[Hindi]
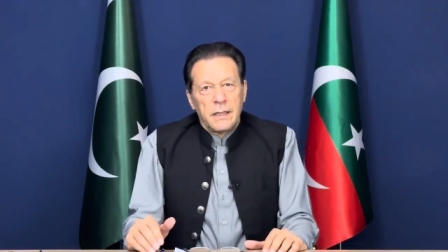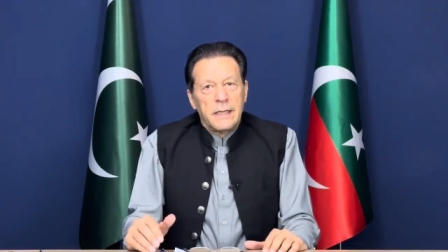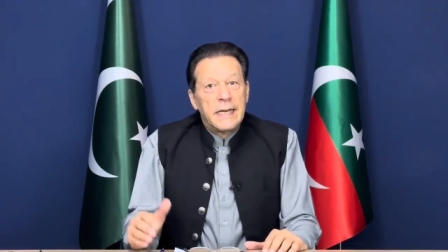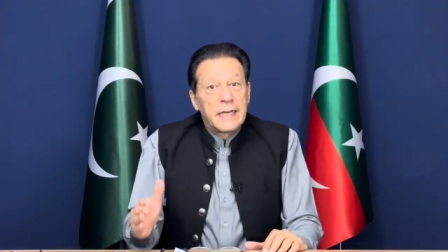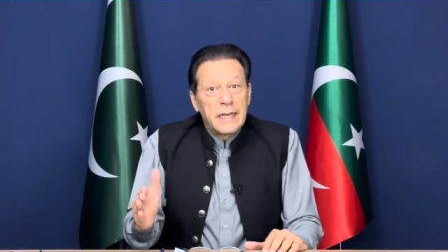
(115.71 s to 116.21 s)

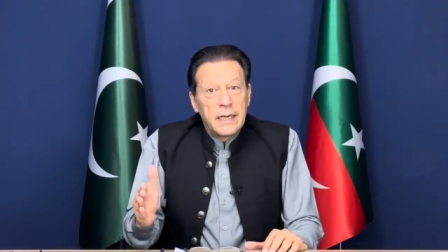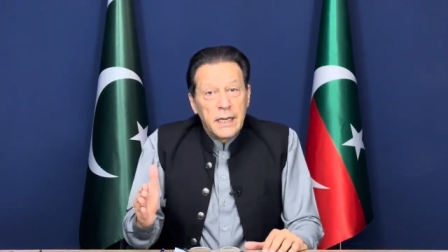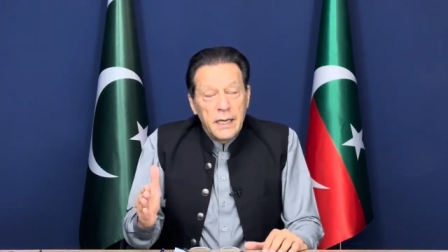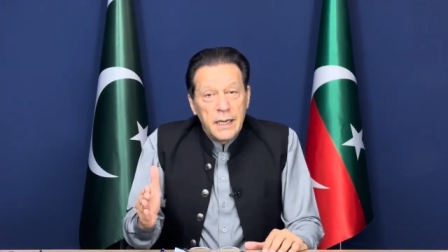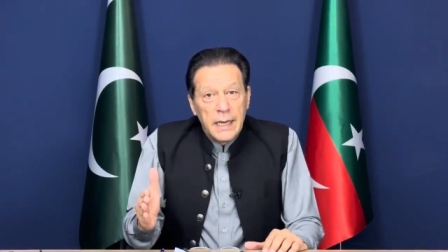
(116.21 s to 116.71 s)
लेकिन
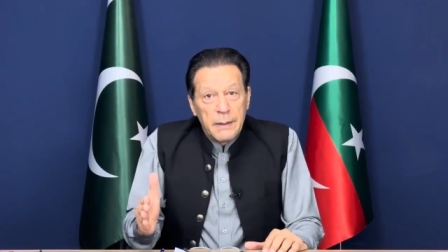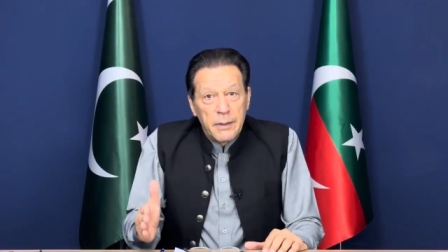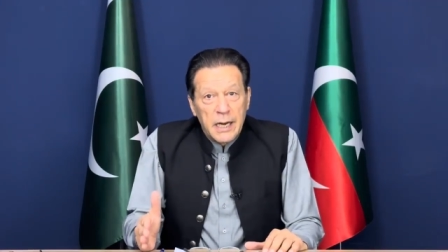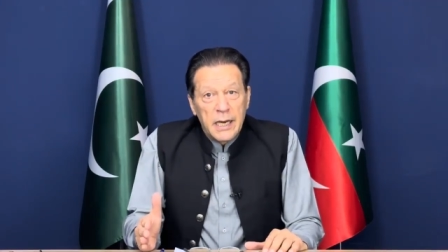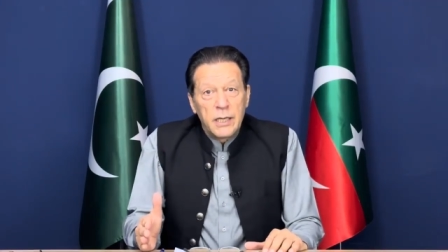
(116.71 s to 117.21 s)

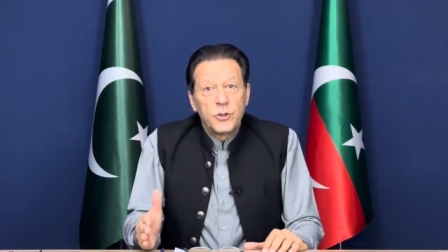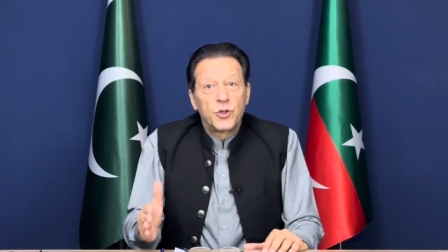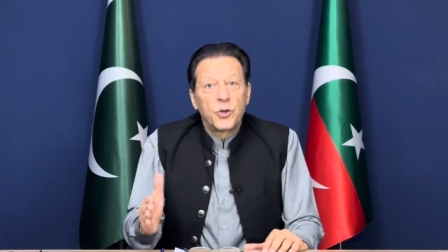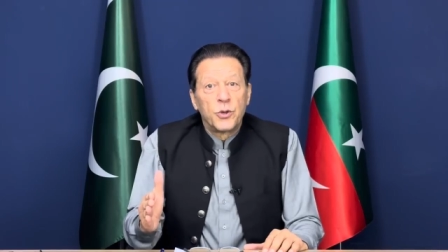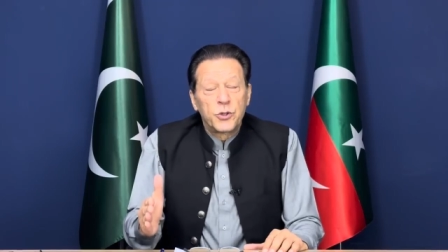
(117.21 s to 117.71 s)
लेबनान
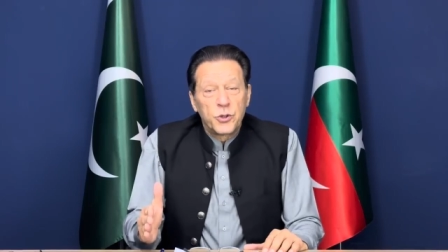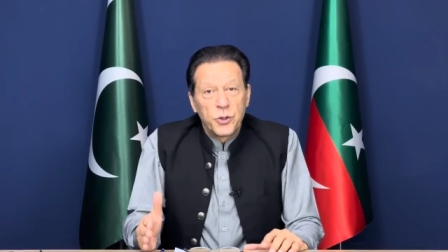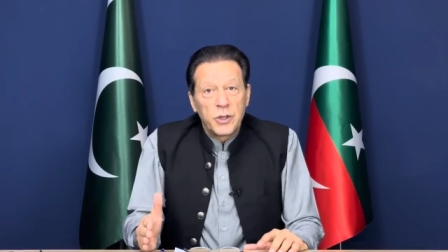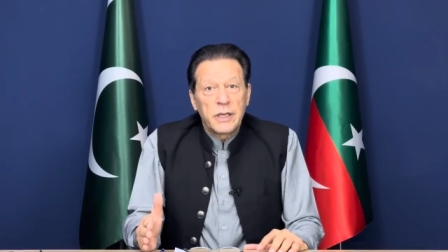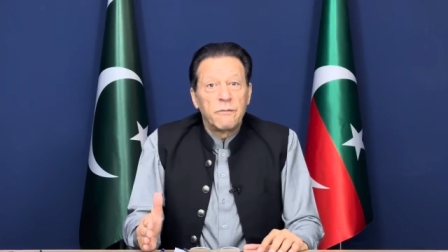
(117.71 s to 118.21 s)
छोड़
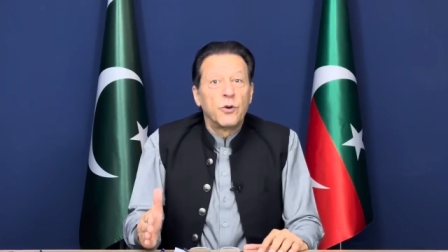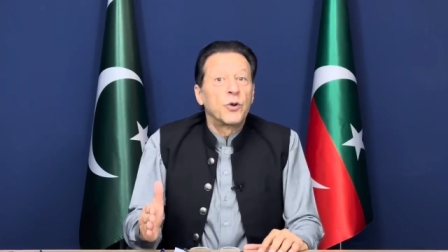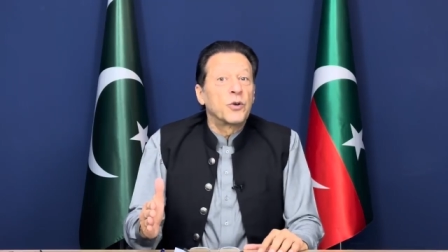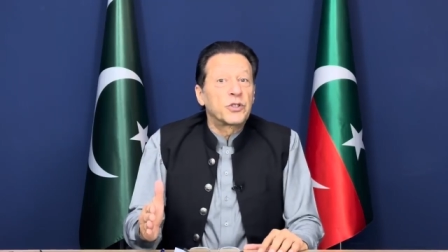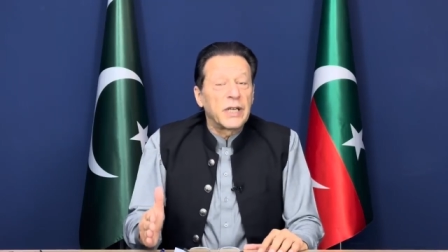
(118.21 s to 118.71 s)
छोड़ के वो
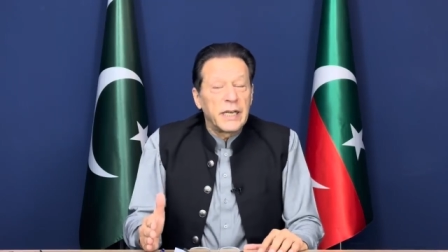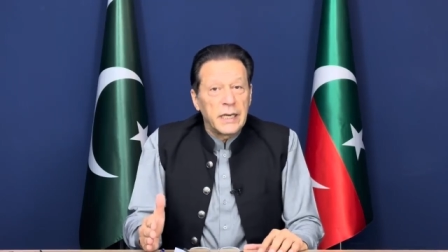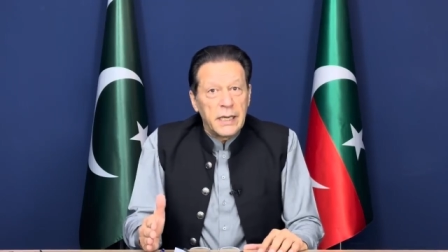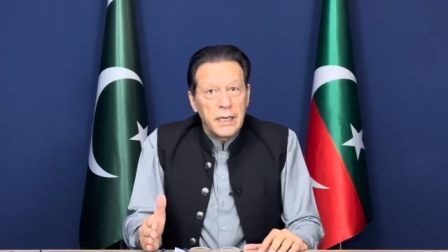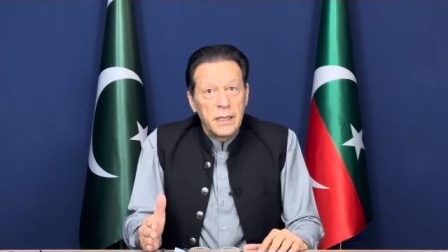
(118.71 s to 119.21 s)
लोग चले
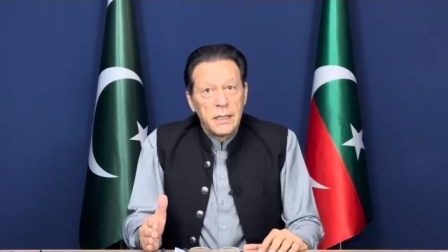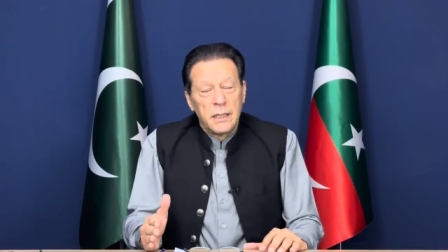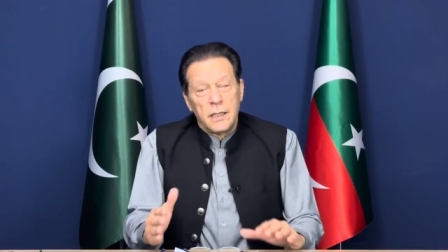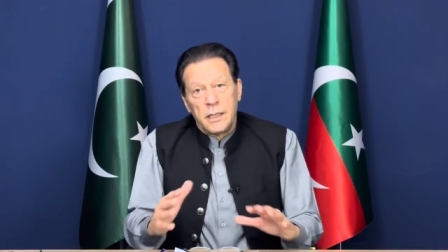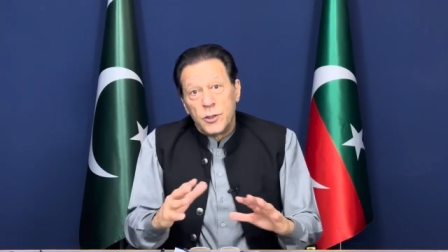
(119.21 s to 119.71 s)
गए हैं
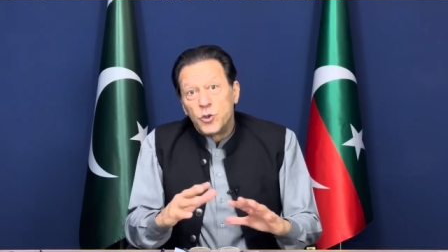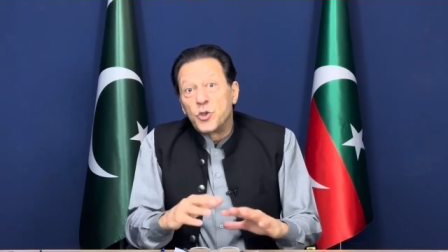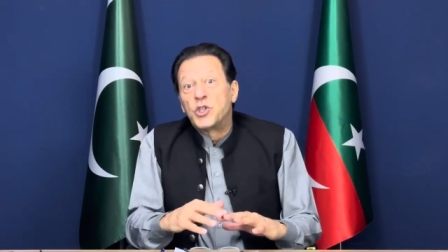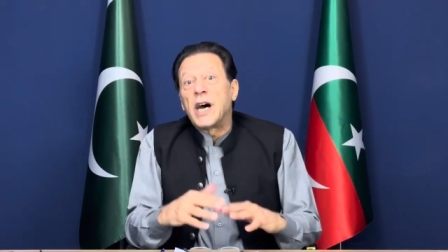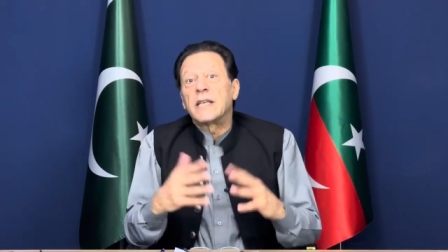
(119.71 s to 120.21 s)
जो
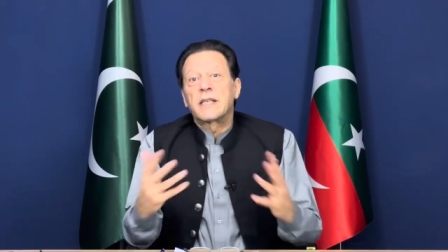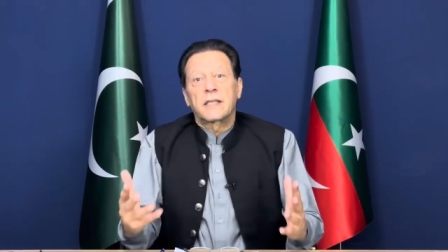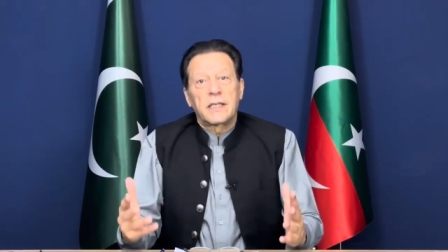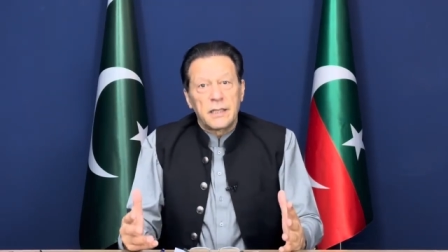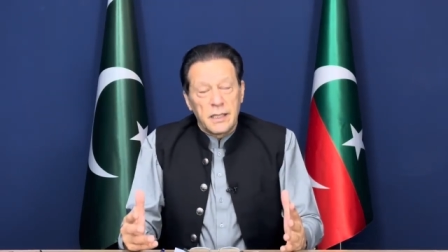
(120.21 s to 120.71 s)
जा
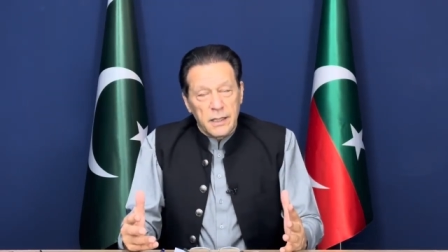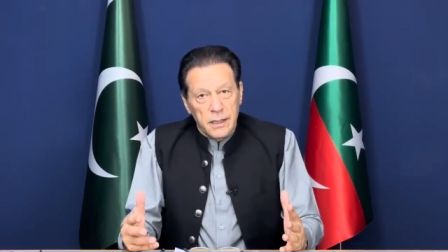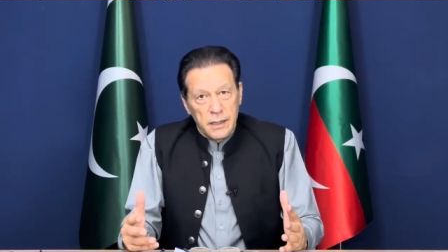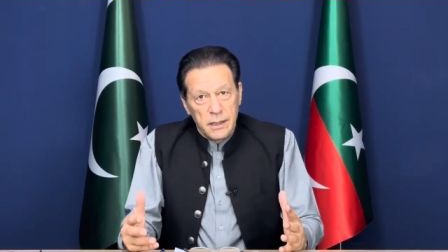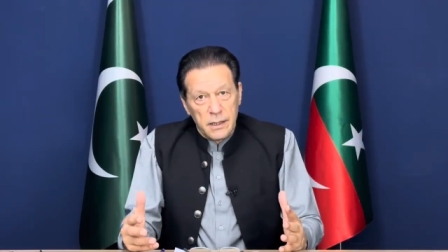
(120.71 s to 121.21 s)
सकते थे
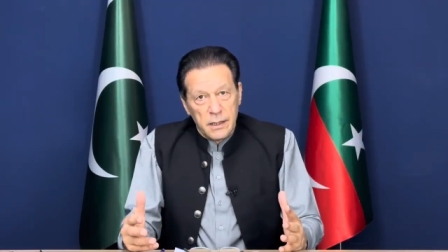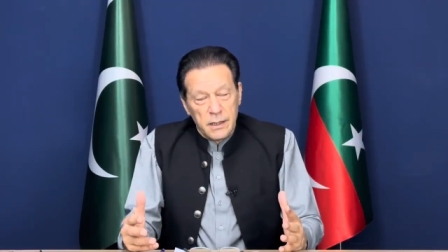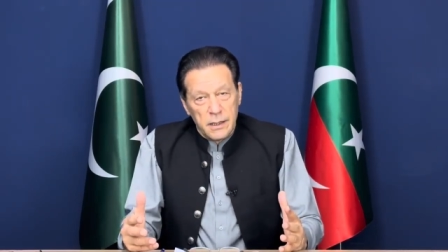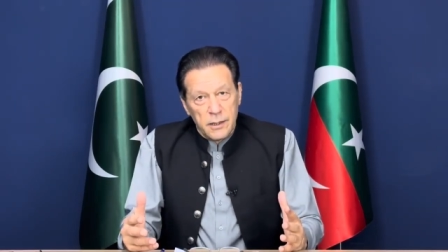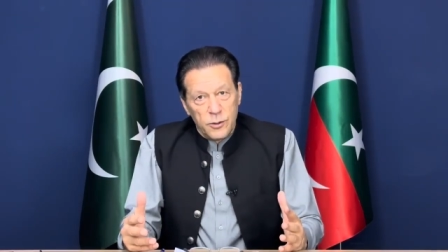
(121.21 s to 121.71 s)

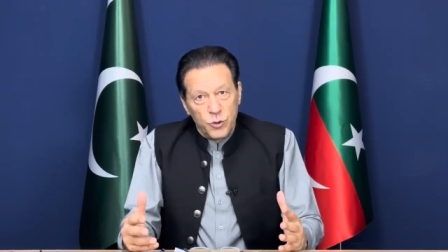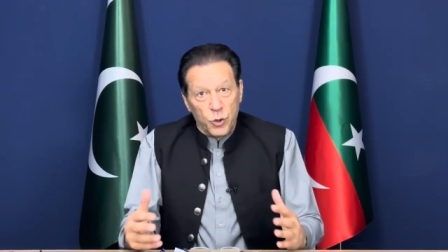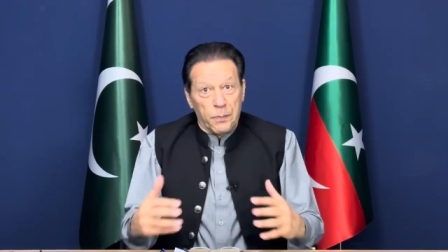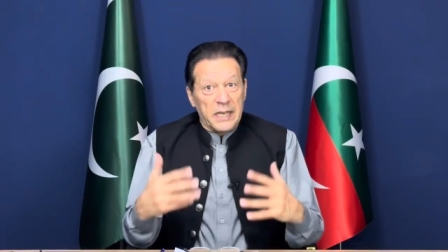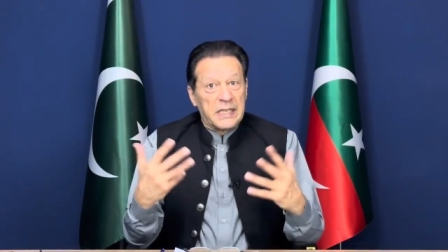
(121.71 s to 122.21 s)

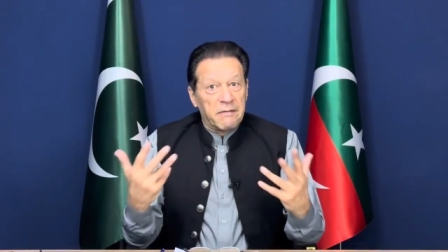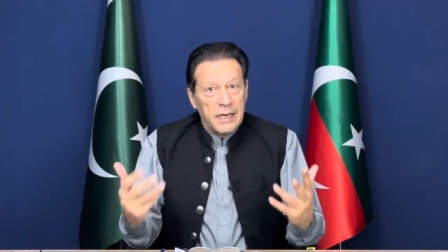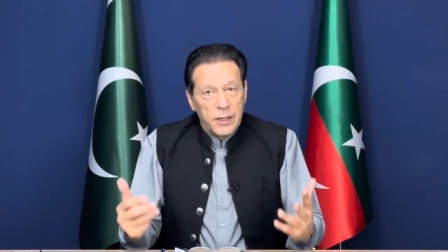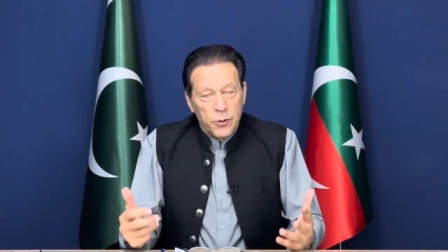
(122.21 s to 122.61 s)
जो पैसे वाले